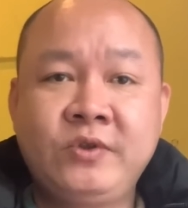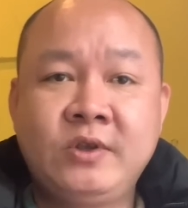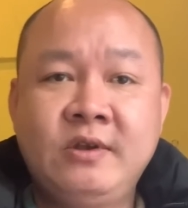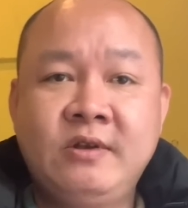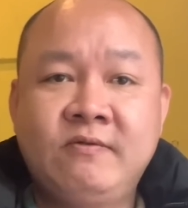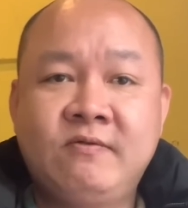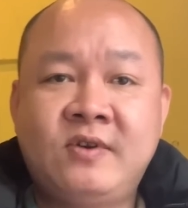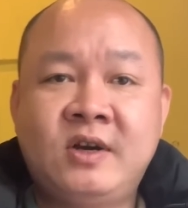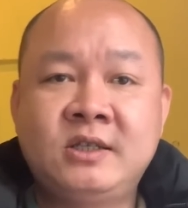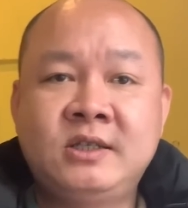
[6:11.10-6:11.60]

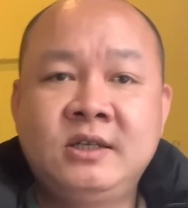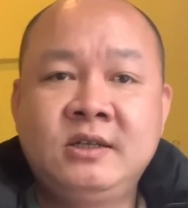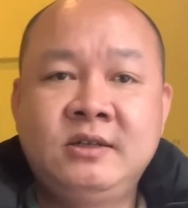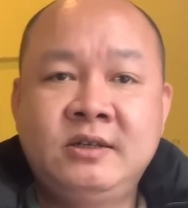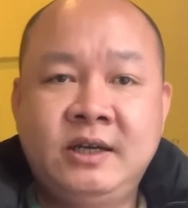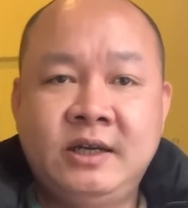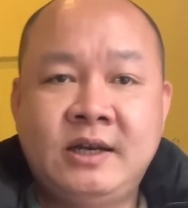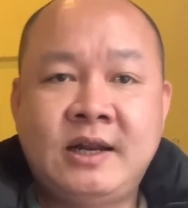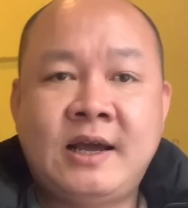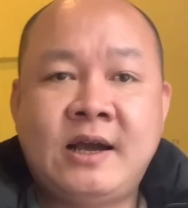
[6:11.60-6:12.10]
và những
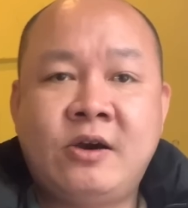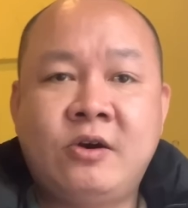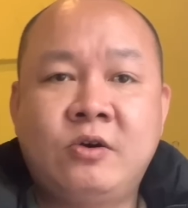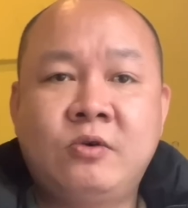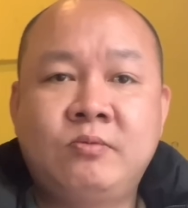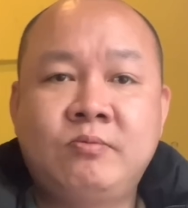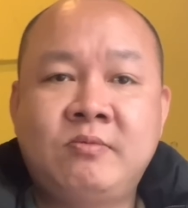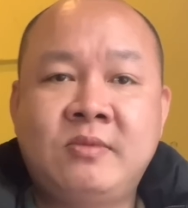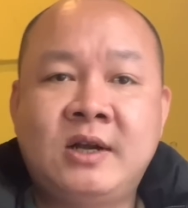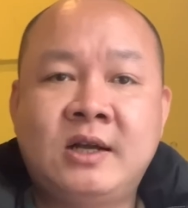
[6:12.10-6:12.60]
người nào
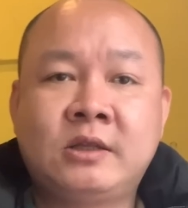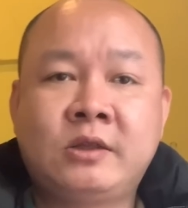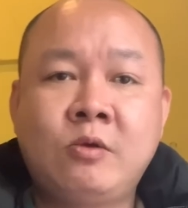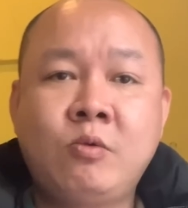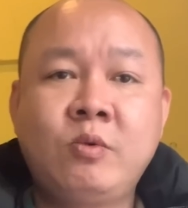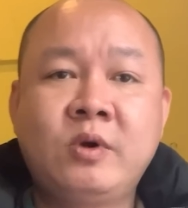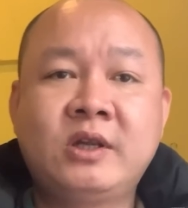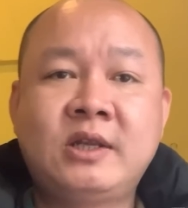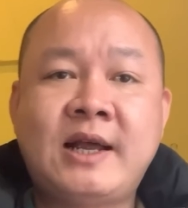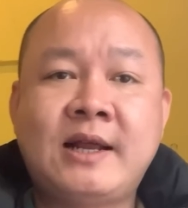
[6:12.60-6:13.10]
mà
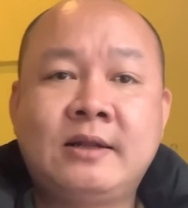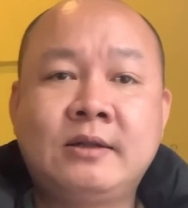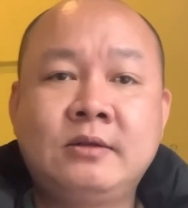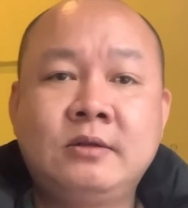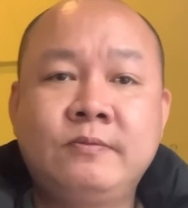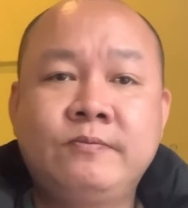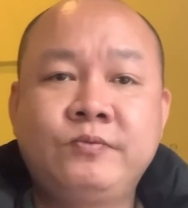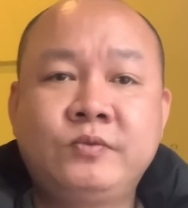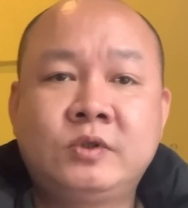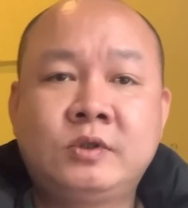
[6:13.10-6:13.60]
tung cái đăng
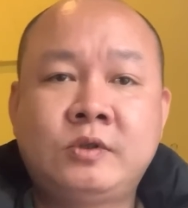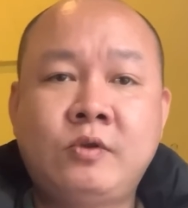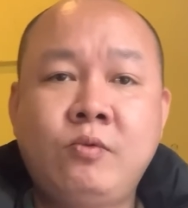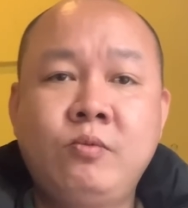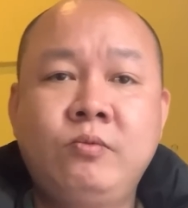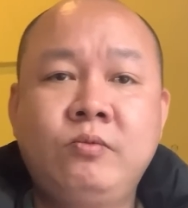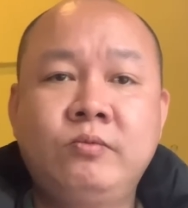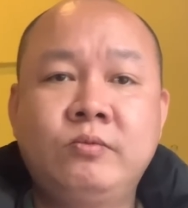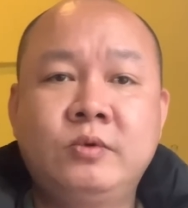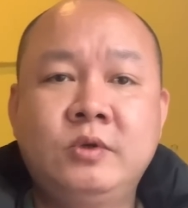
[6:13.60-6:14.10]

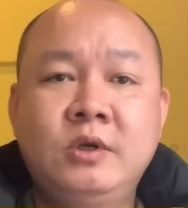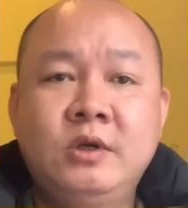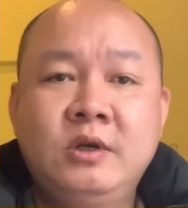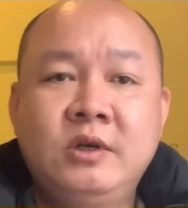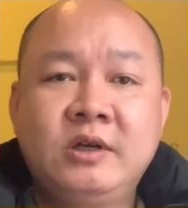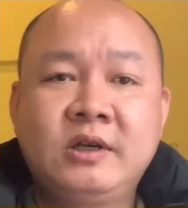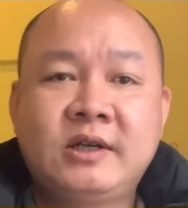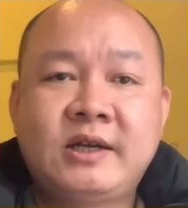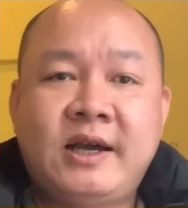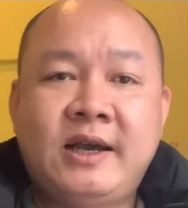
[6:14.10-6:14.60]
tung
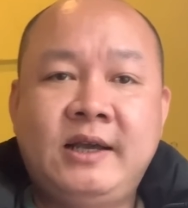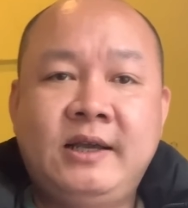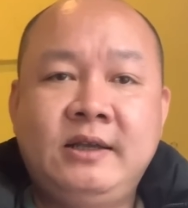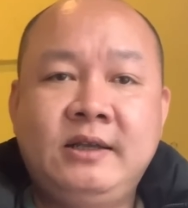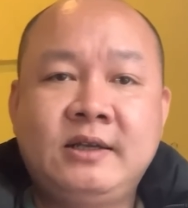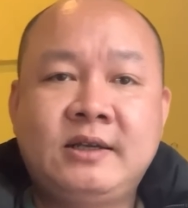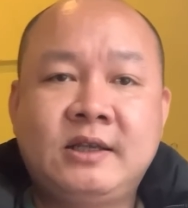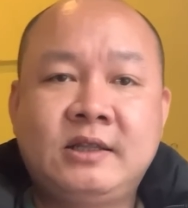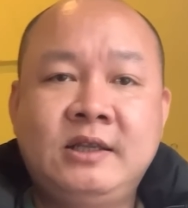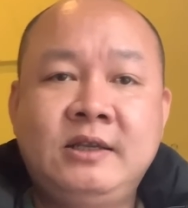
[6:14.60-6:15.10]

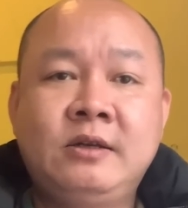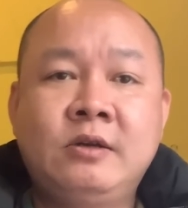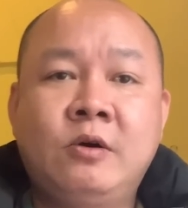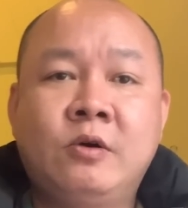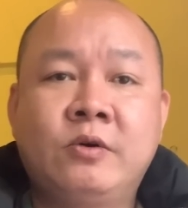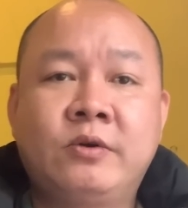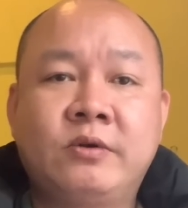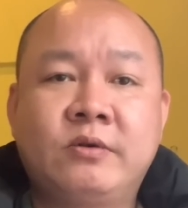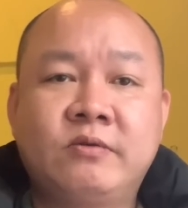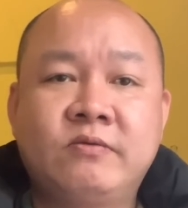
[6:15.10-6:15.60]
cái cái tin
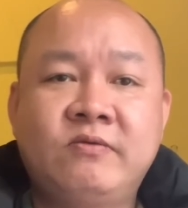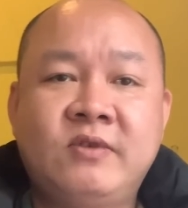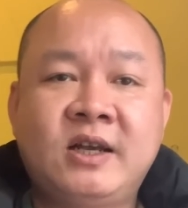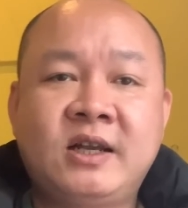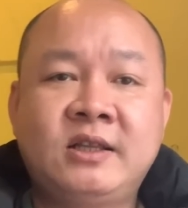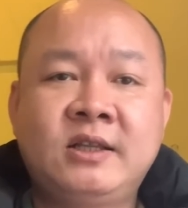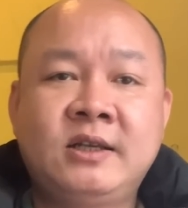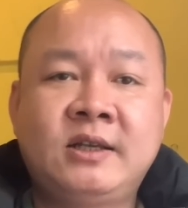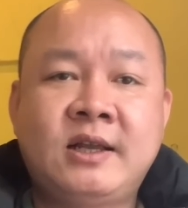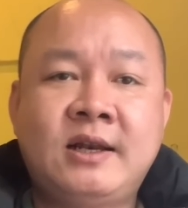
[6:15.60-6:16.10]
đồn và
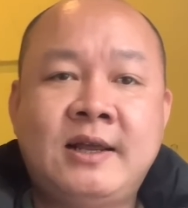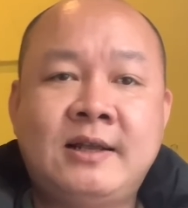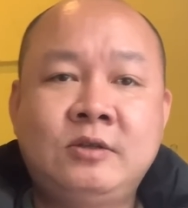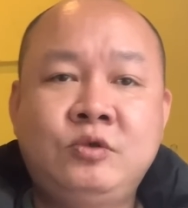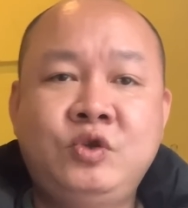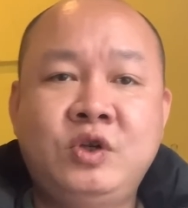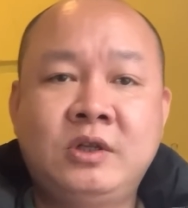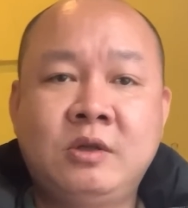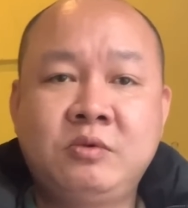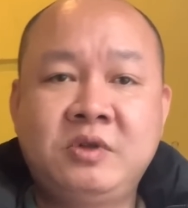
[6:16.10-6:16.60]
những cái lan
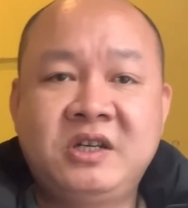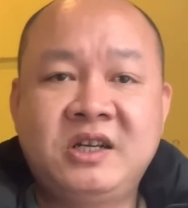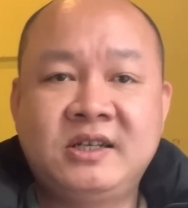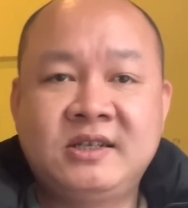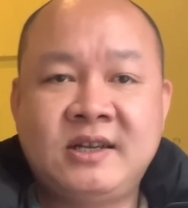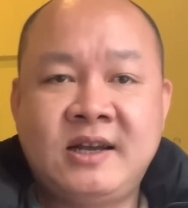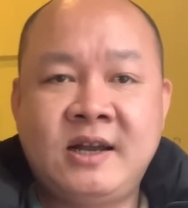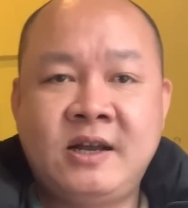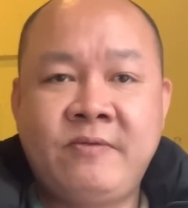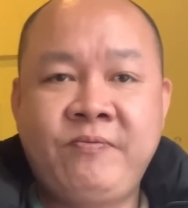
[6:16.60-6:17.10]
truyền thông tin này
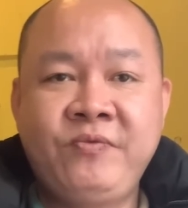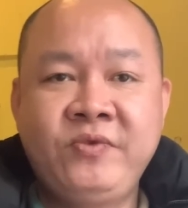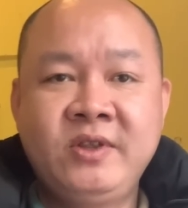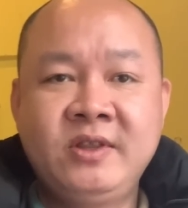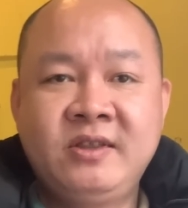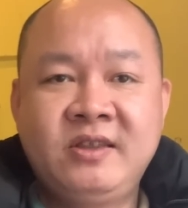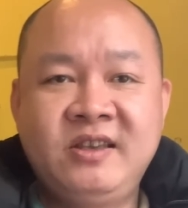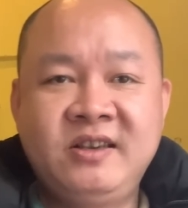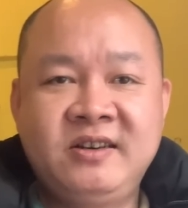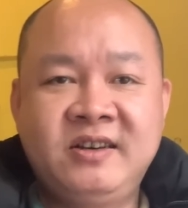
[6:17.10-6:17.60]
ra
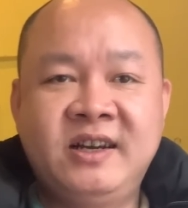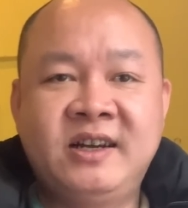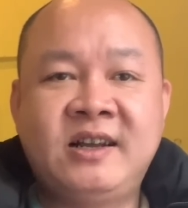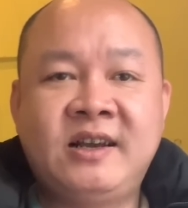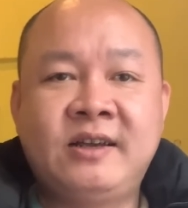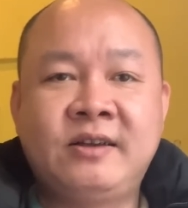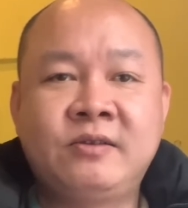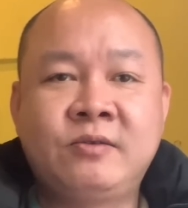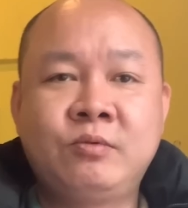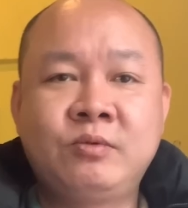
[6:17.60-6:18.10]
thì người
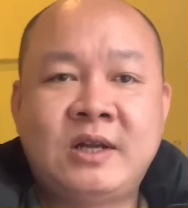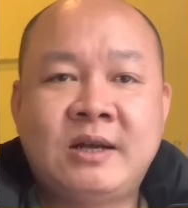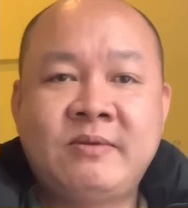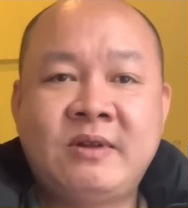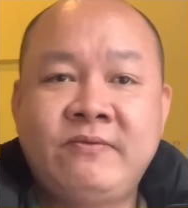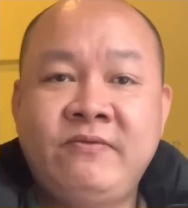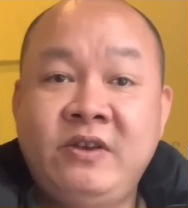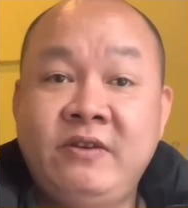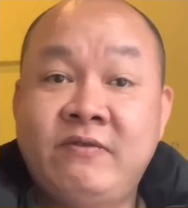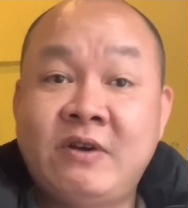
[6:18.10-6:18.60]
này cũng đã, đã
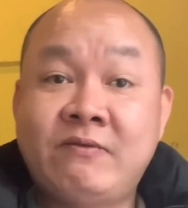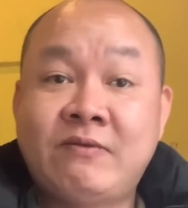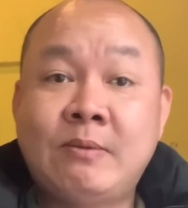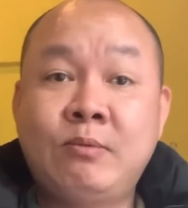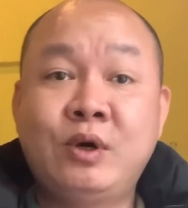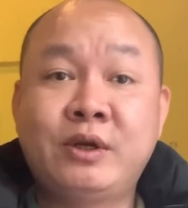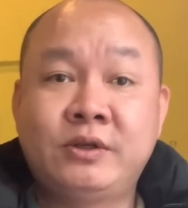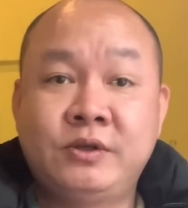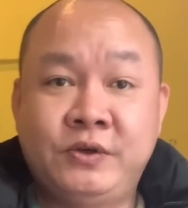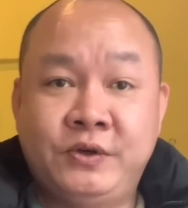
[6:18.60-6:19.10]
vi phạm pháp
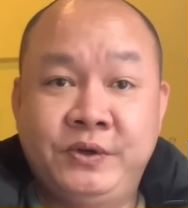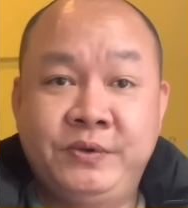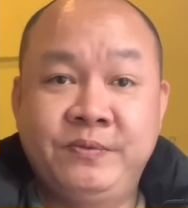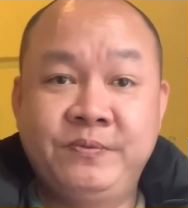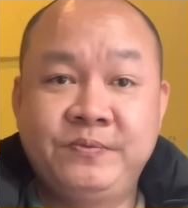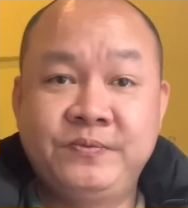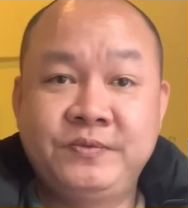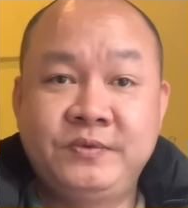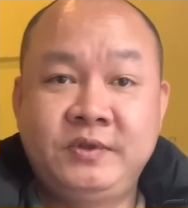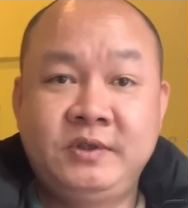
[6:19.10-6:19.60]
luật rồi,
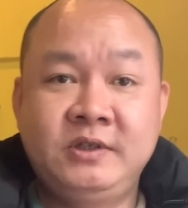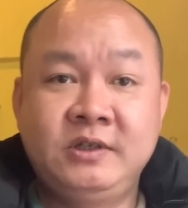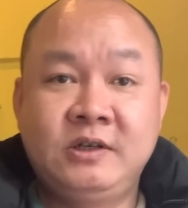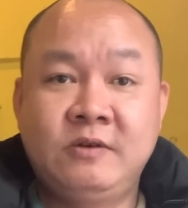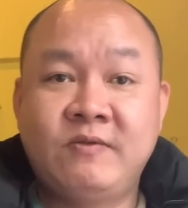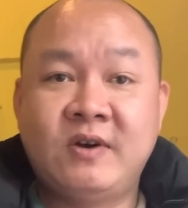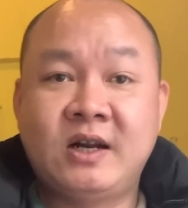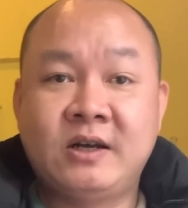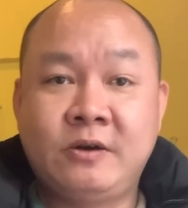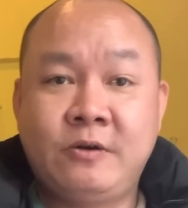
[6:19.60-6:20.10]
chứ
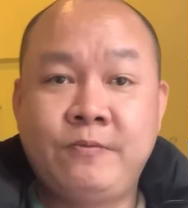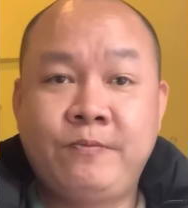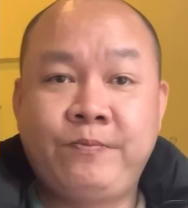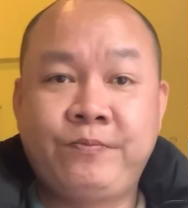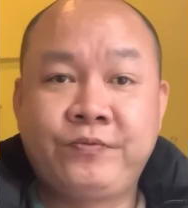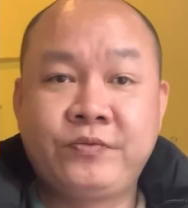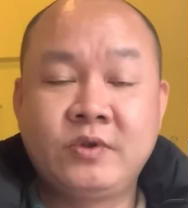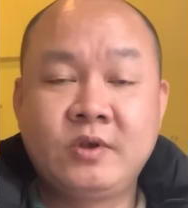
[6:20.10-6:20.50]
không phải là không.